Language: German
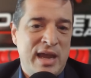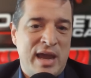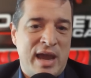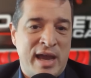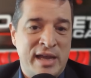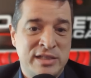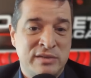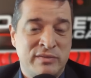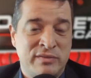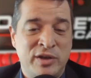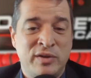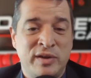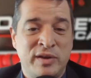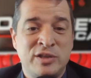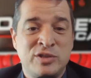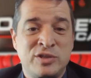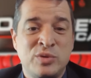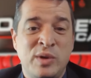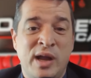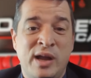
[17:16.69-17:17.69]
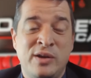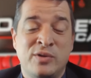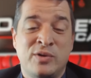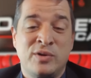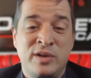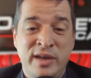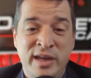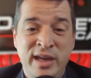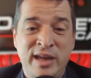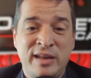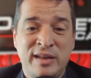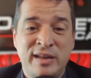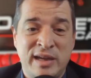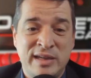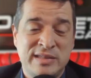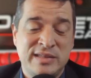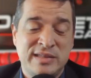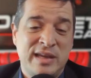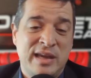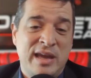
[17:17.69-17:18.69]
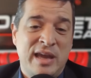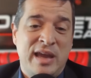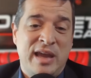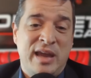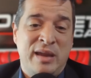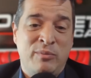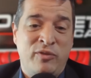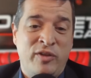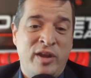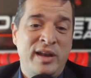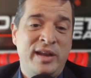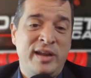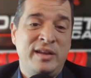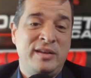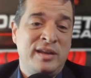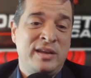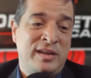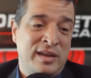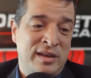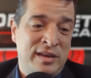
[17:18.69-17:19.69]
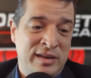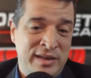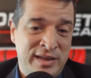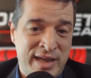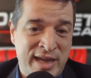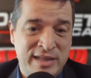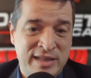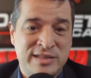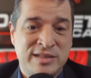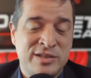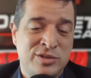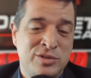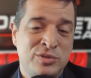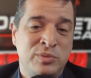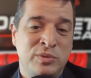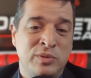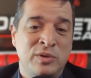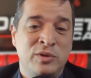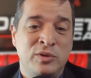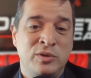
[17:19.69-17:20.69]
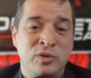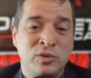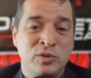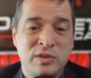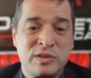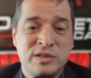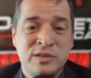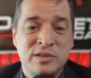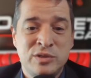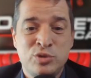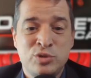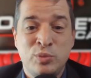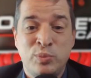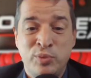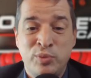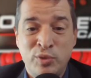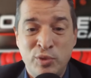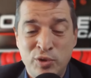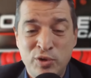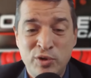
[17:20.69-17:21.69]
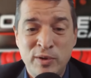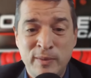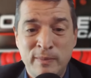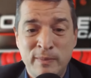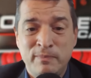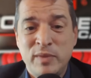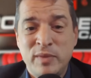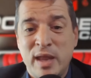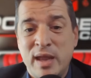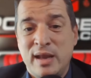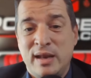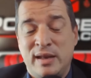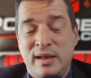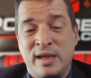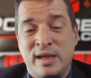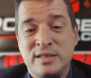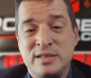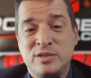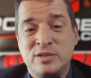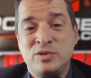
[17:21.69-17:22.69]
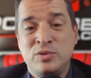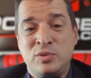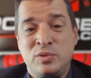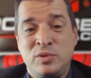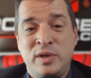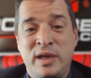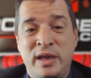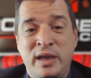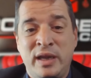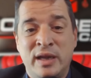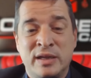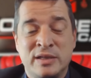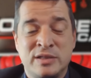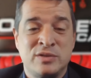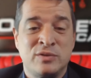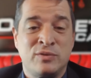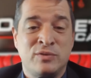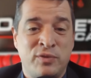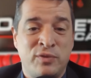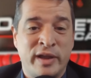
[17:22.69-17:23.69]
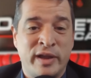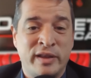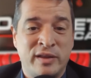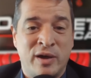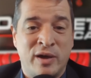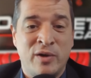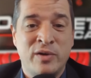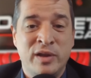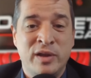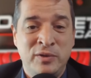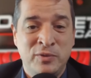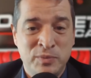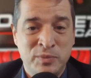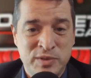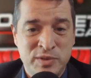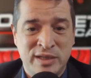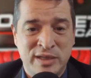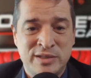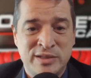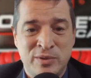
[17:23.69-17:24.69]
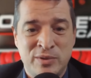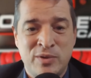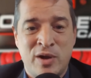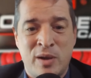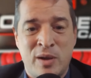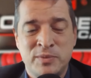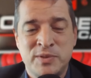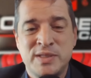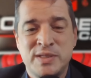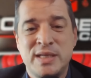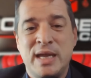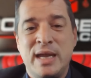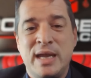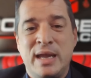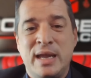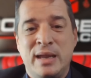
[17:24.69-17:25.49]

Also wenn du den Zugang noch nicht hast, empfehle ich dir, den jetzt zu nutzen, zu buchen, dass du hier sofort auch in die Umsetzung kommst